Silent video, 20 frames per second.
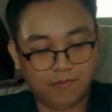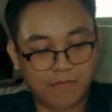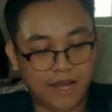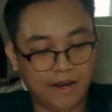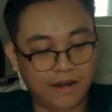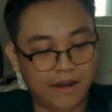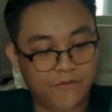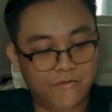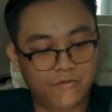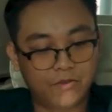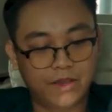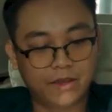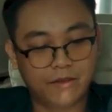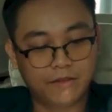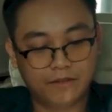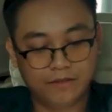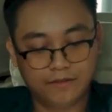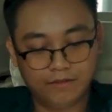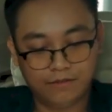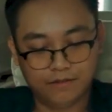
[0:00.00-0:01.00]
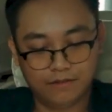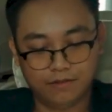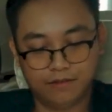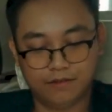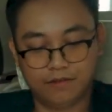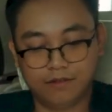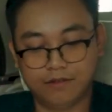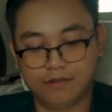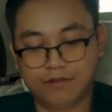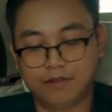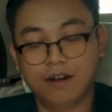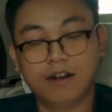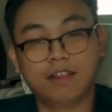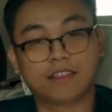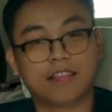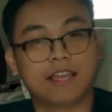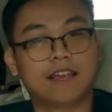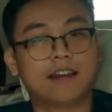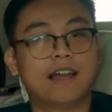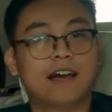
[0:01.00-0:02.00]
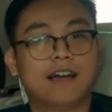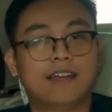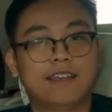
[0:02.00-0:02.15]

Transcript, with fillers: bàn làm việc rất là tiện